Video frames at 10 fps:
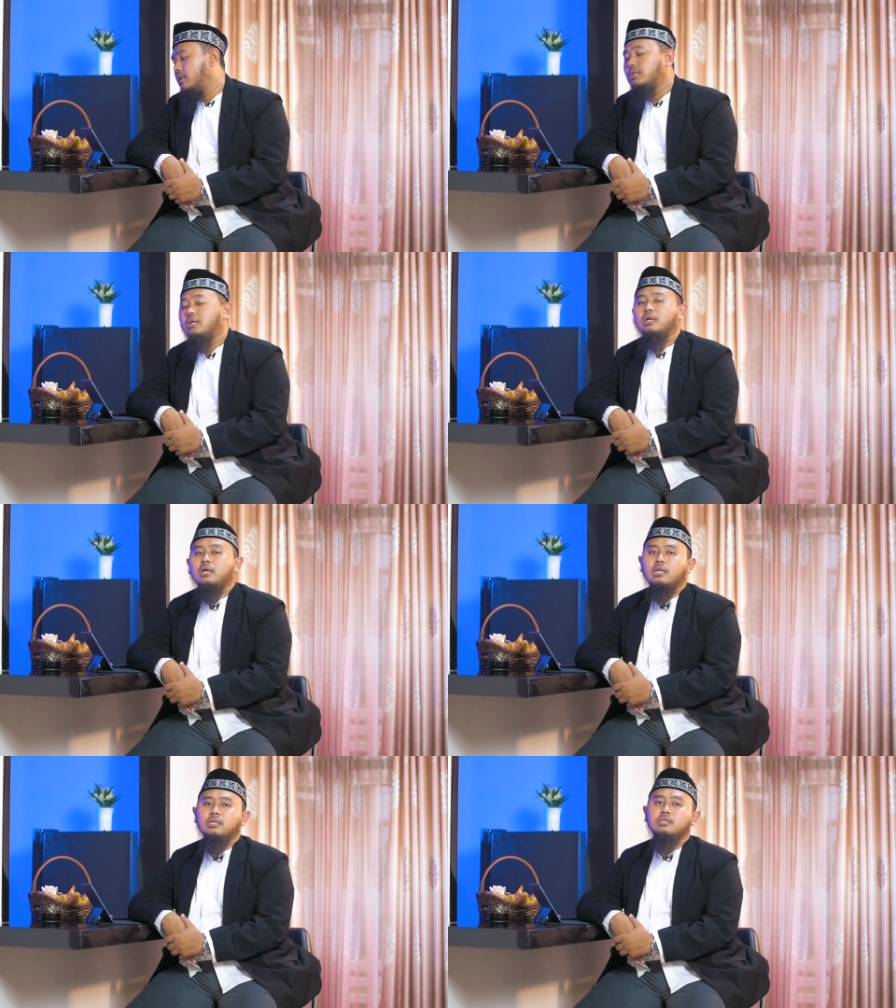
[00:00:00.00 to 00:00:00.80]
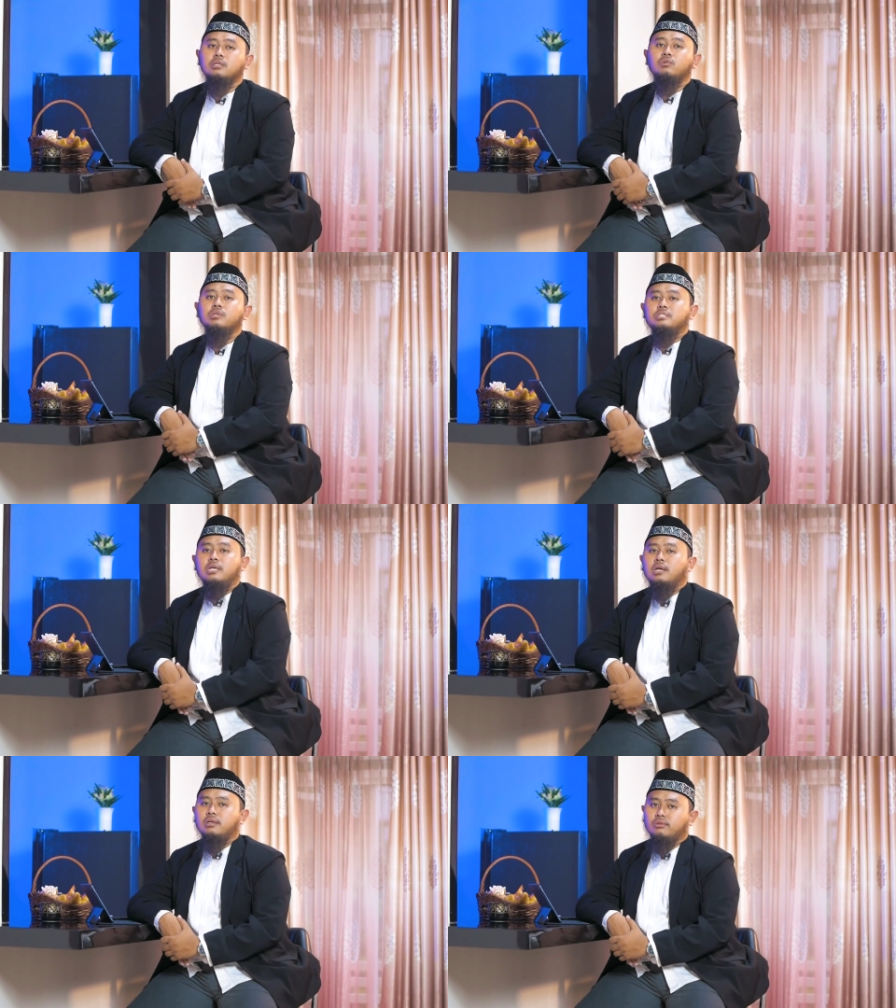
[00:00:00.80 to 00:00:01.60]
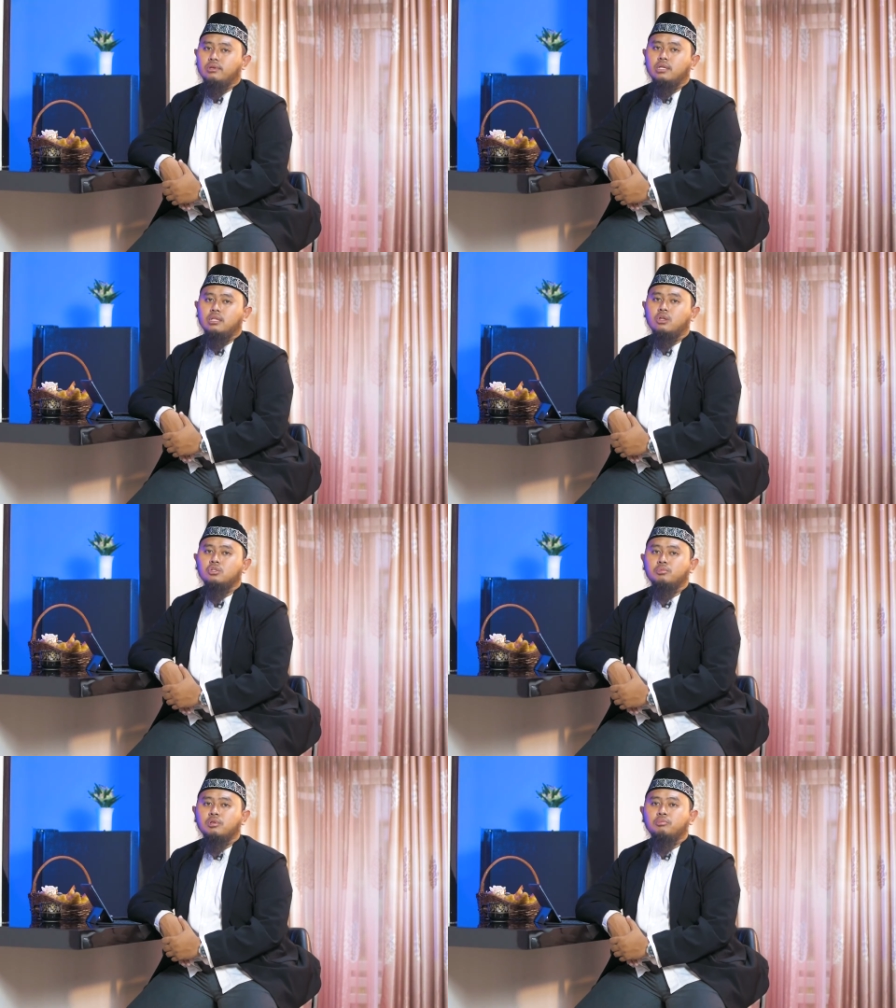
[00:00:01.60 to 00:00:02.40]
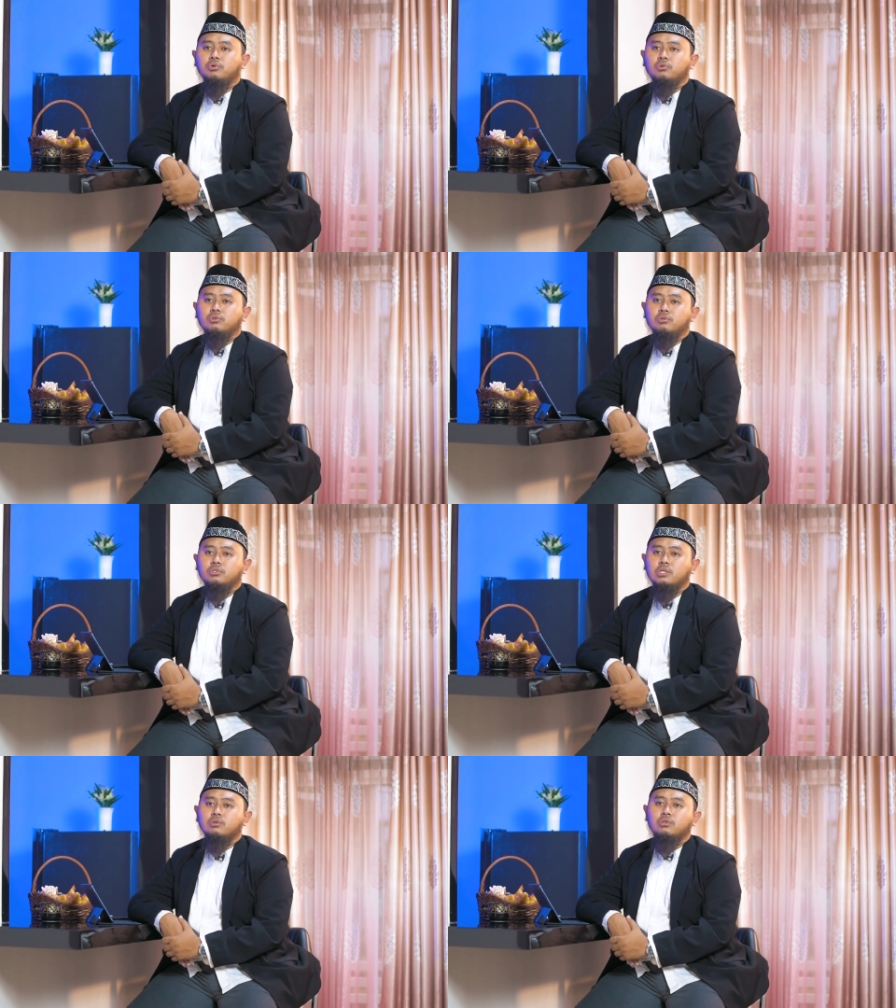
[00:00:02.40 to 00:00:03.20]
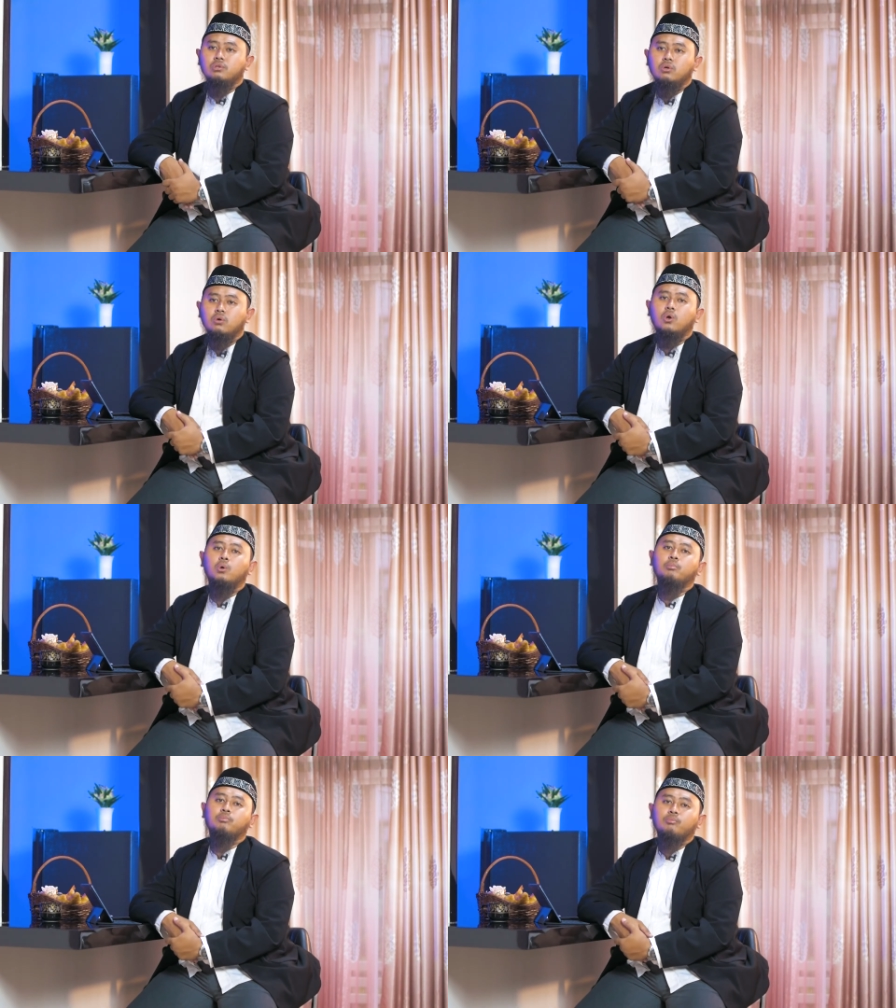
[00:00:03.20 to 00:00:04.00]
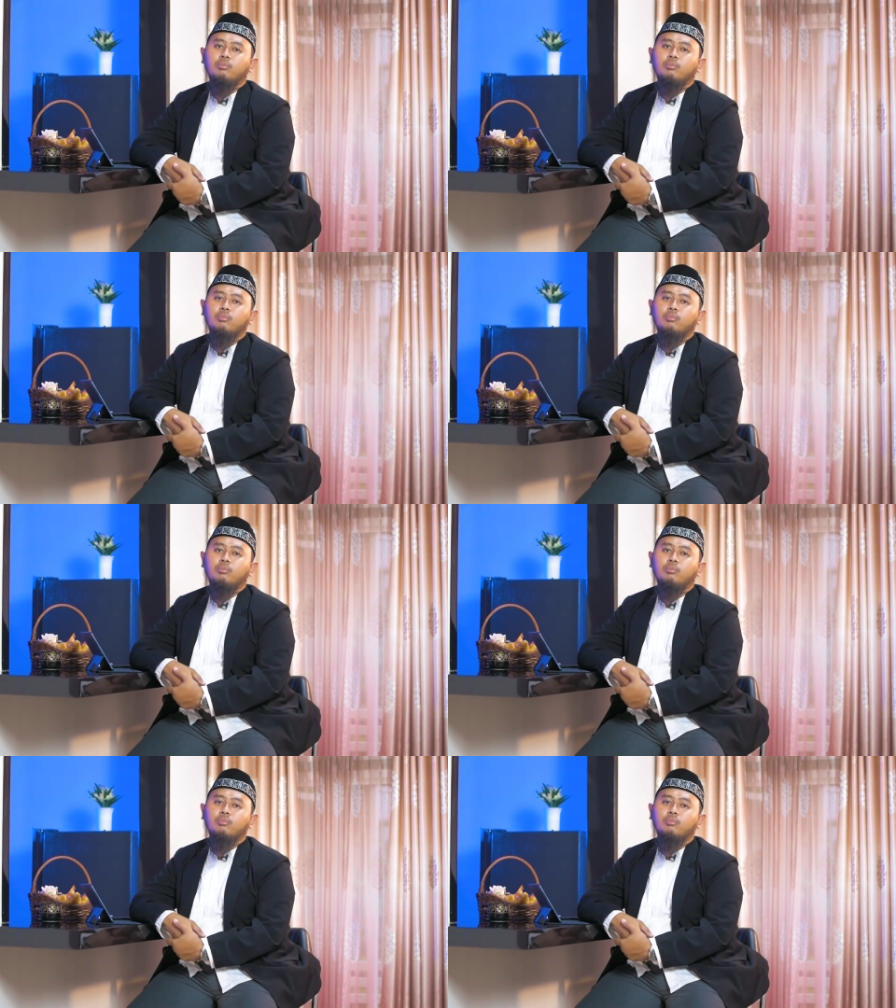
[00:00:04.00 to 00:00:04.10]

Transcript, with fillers: ya kita ada di Indonesia gitu ya. Kita harus menempuh jalur hukum.